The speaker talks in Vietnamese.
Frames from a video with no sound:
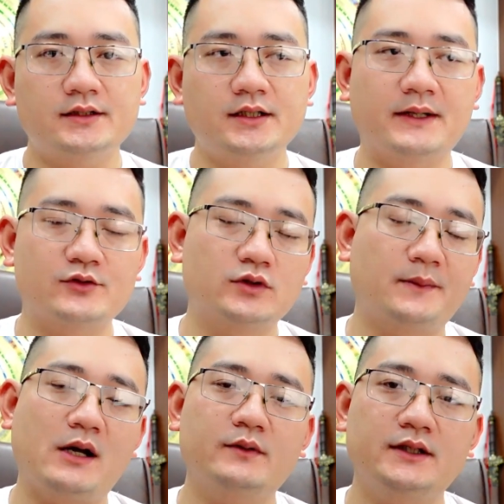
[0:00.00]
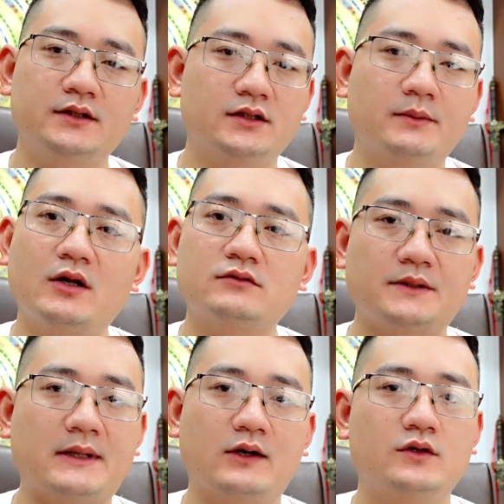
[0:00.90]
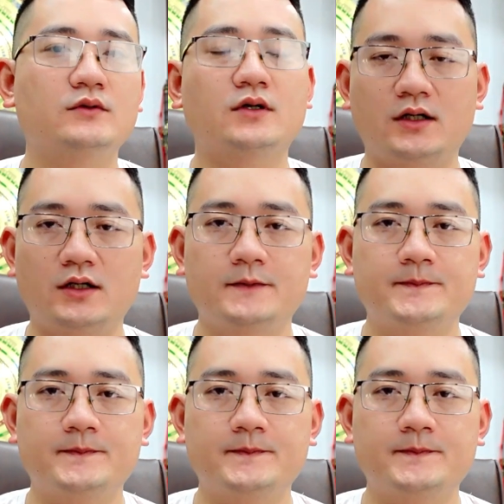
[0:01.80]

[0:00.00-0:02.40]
thì bạn dùng tầm long ấy, thì tầm long sẽ báo không có